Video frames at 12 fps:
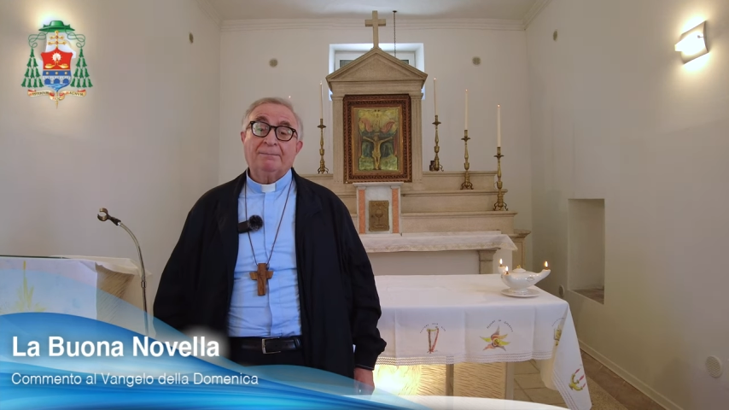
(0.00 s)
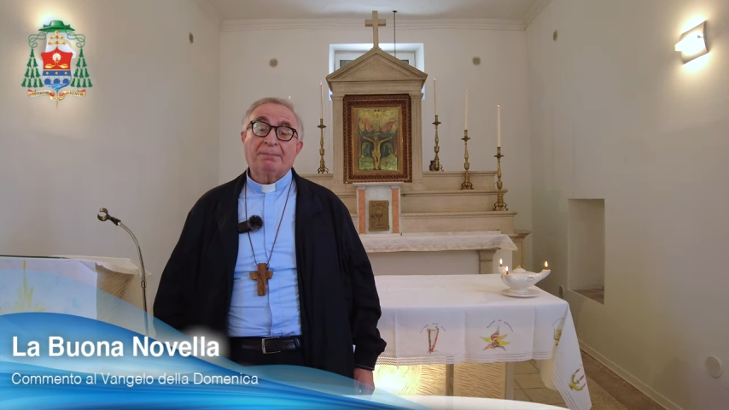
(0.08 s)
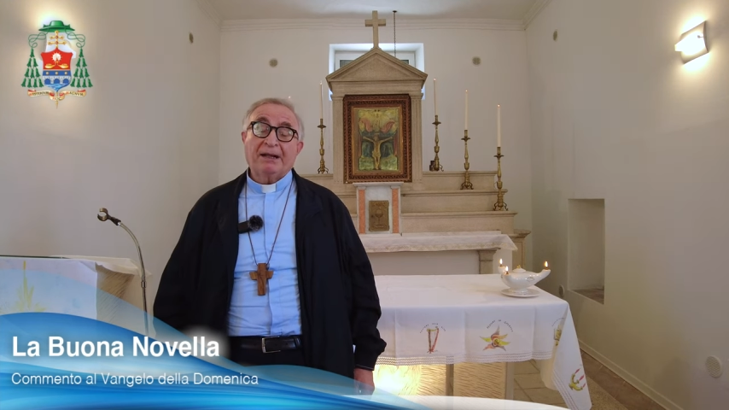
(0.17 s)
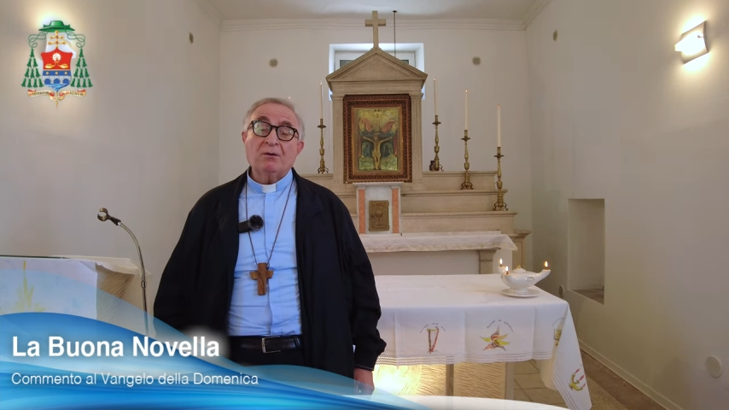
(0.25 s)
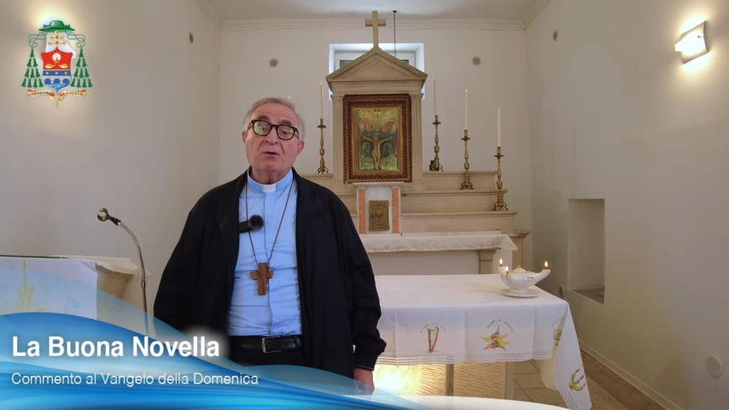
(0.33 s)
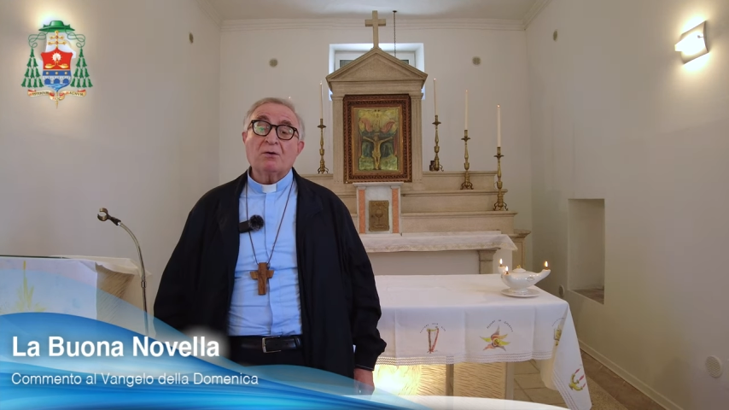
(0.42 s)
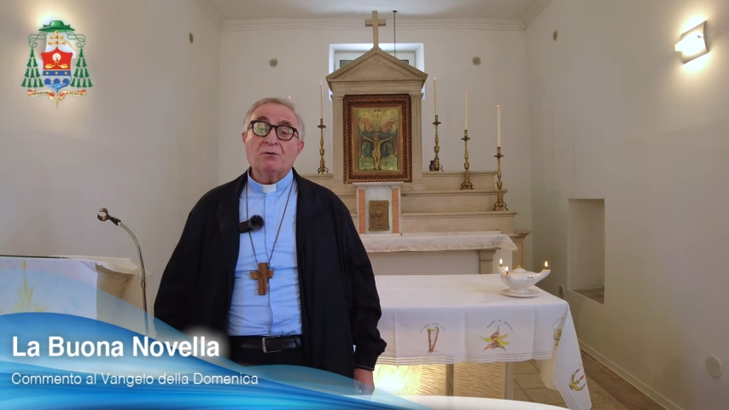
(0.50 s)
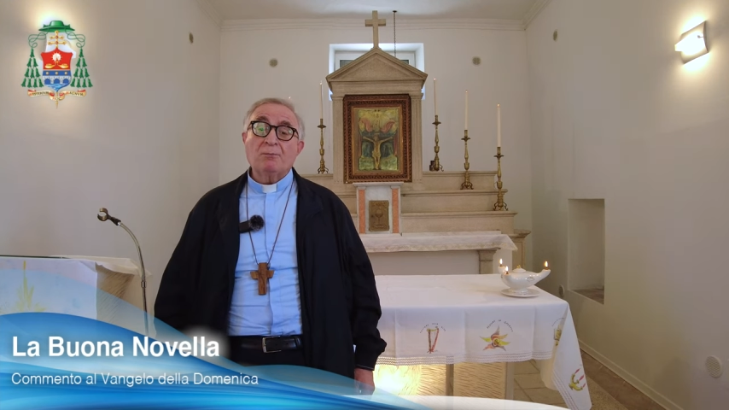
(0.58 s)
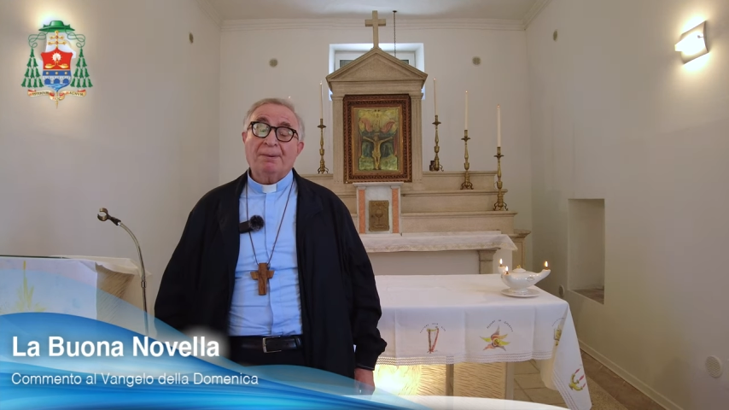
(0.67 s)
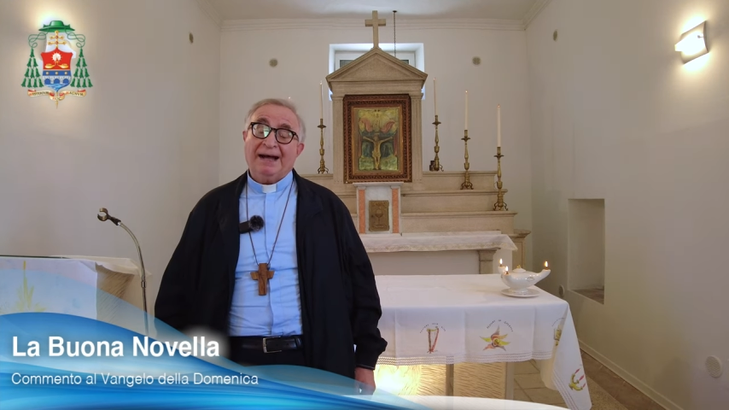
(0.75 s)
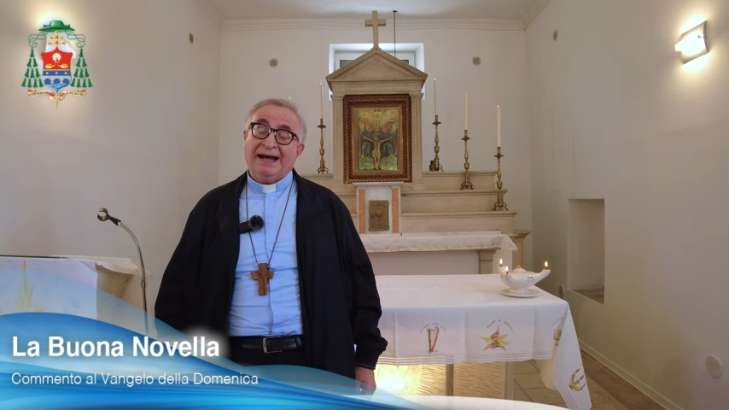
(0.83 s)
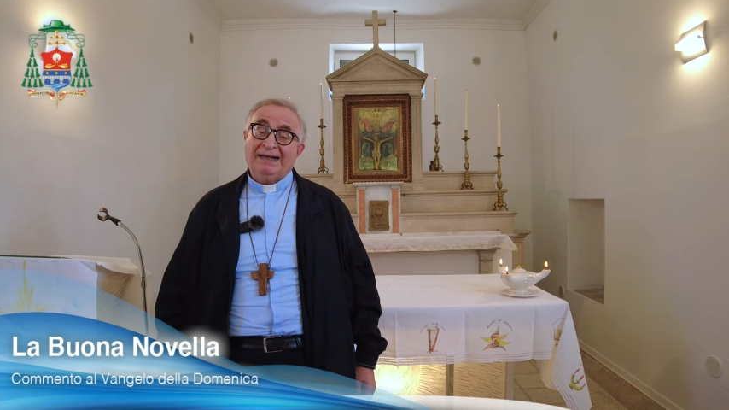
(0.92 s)

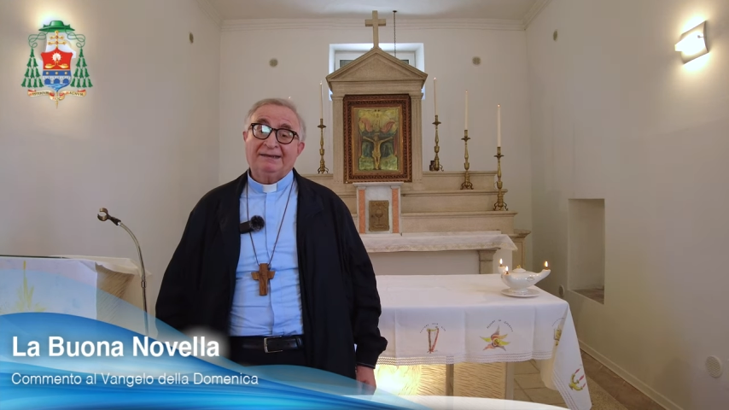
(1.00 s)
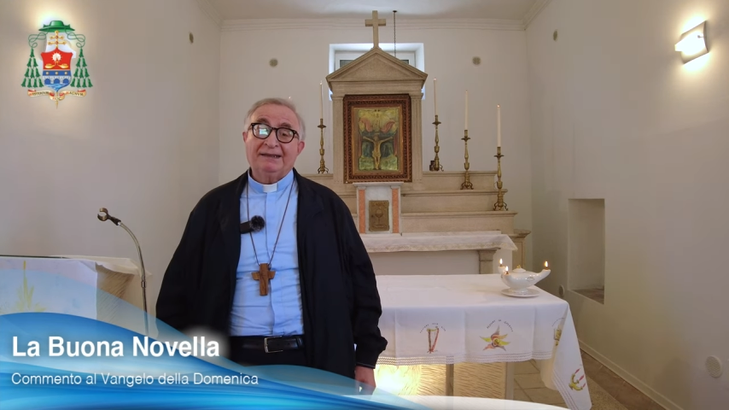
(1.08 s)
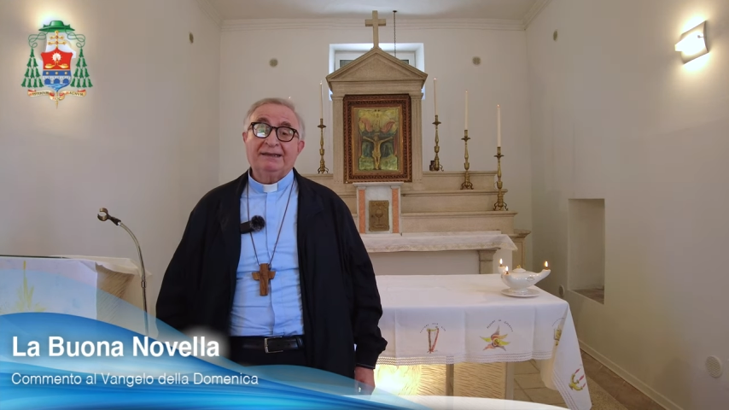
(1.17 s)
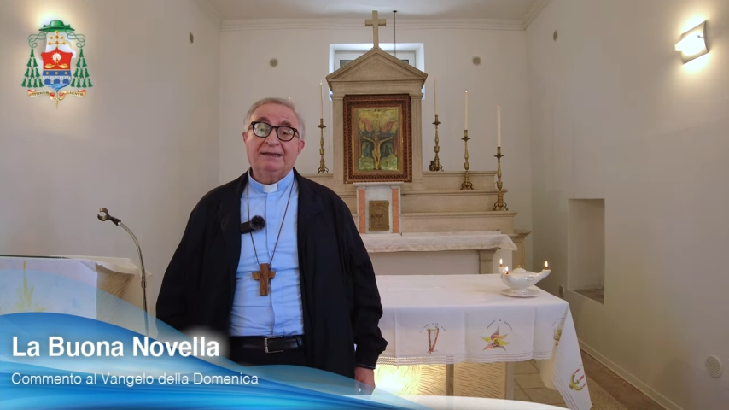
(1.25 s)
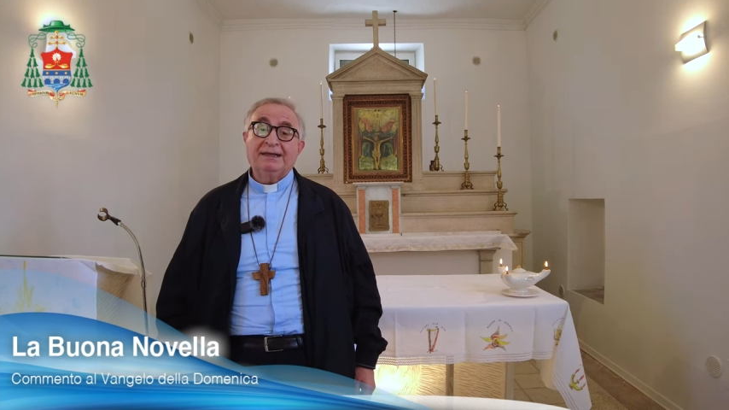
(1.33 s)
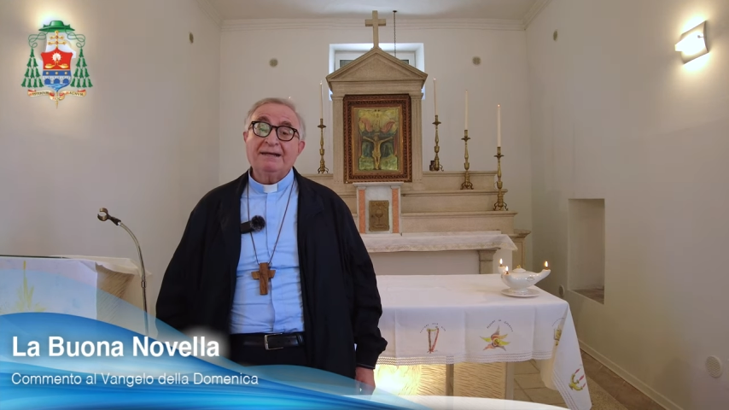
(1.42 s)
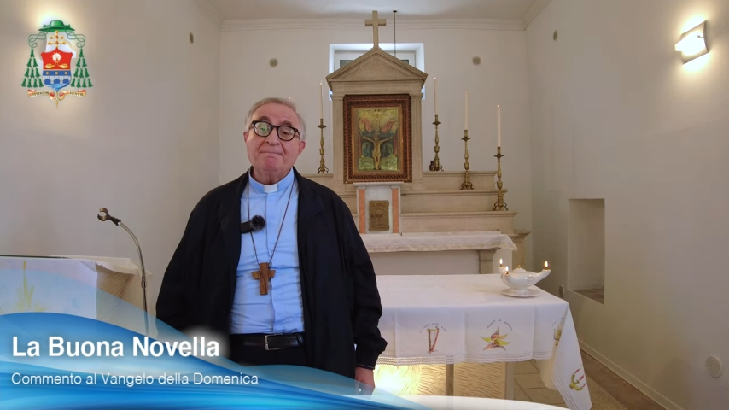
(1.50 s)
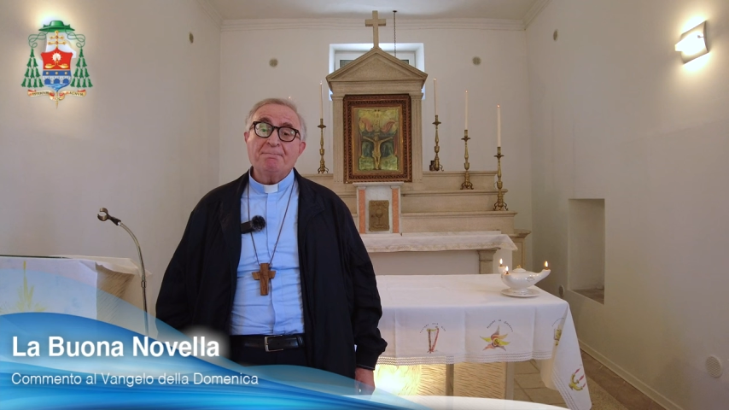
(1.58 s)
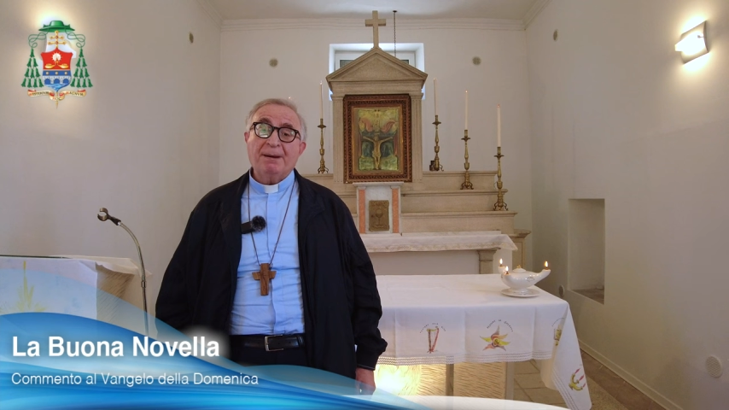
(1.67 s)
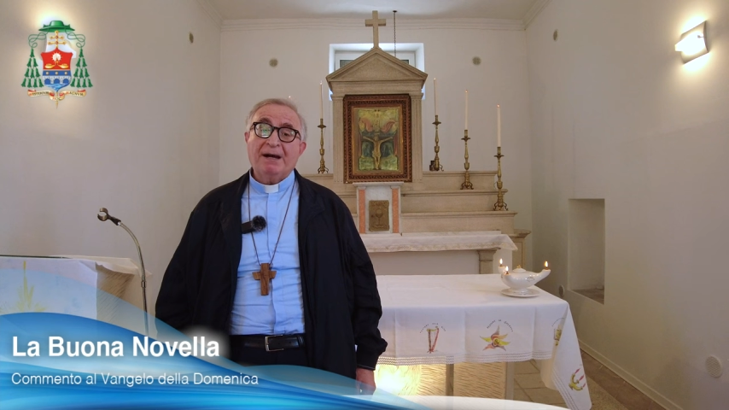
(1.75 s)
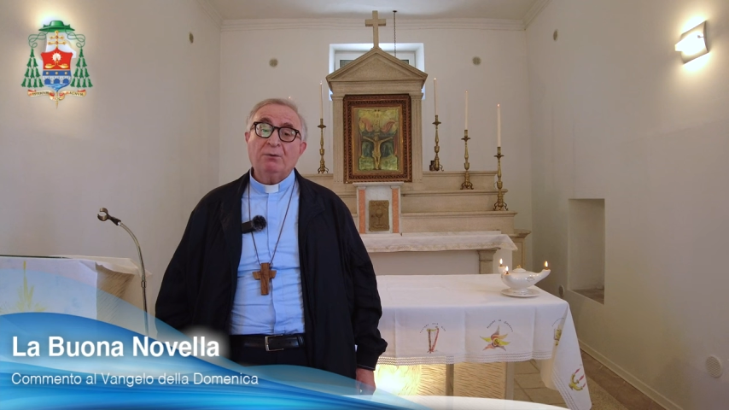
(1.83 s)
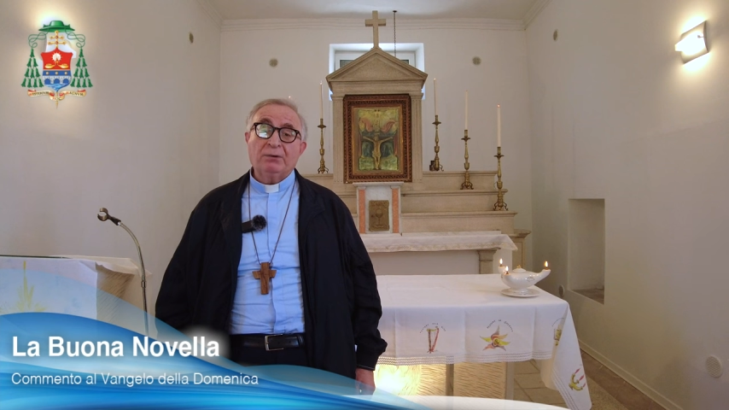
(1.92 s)
preoccupati,
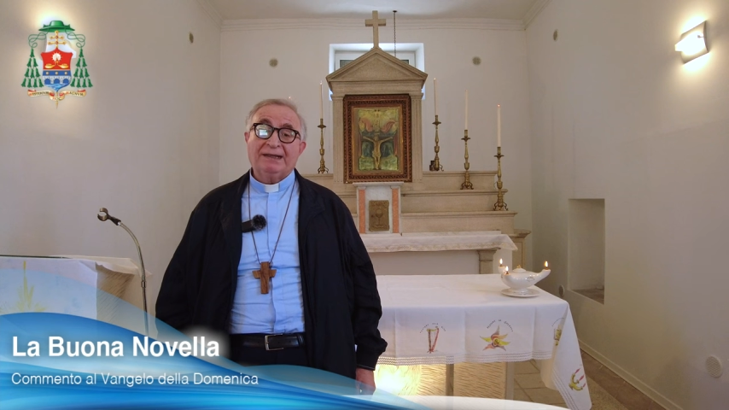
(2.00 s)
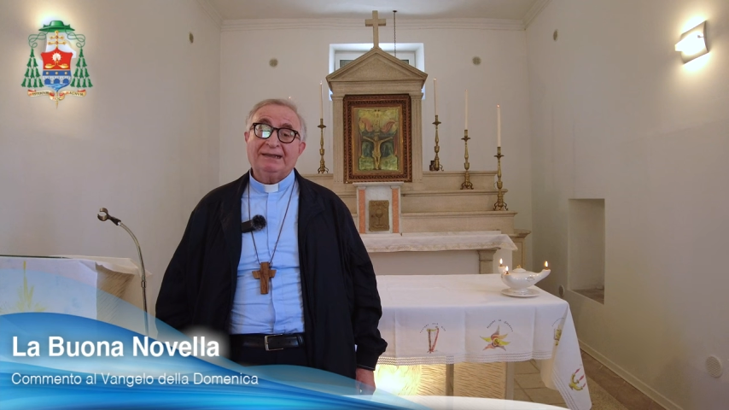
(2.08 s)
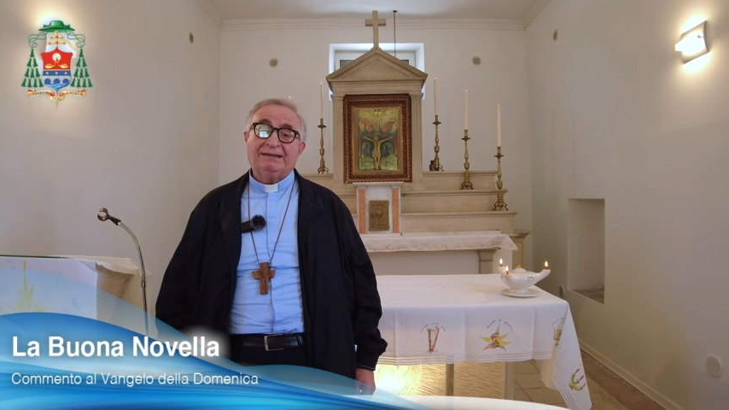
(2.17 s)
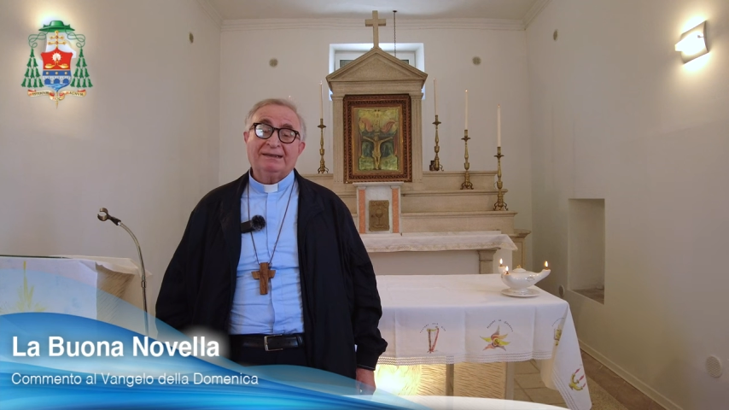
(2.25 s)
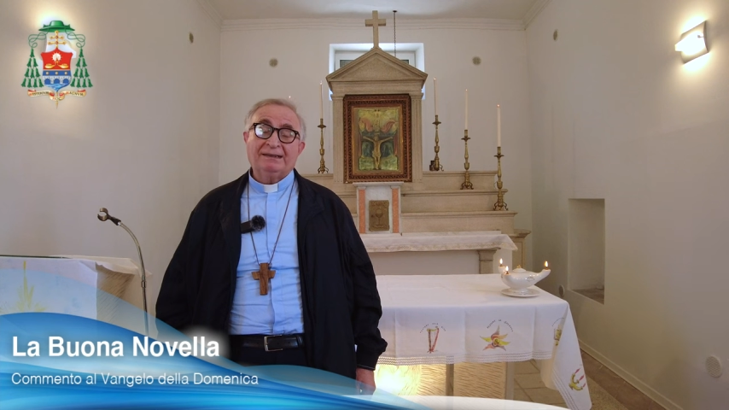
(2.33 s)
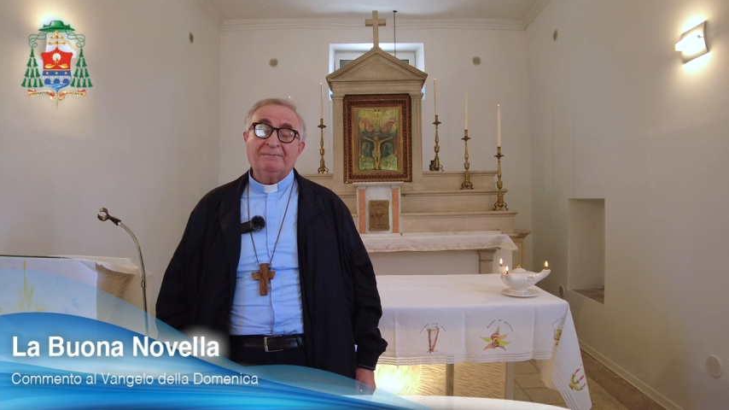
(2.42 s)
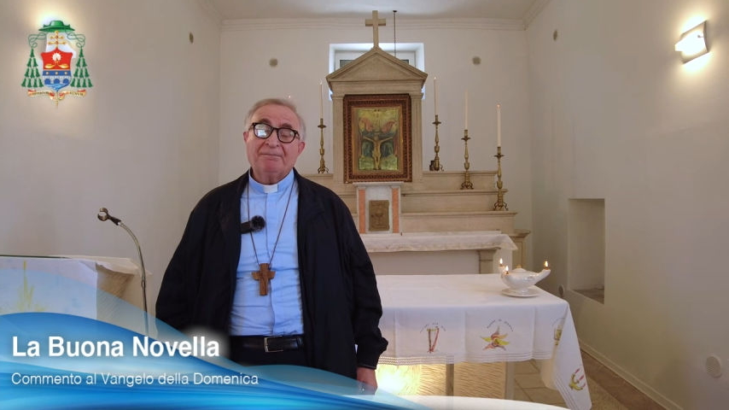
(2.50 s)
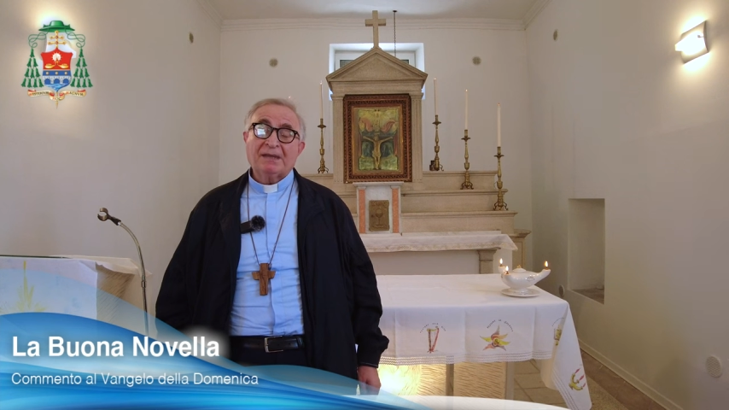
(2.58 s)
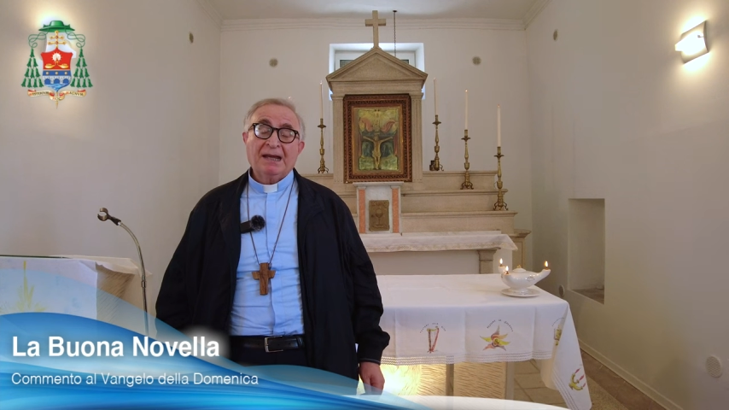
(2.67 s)
impauriti.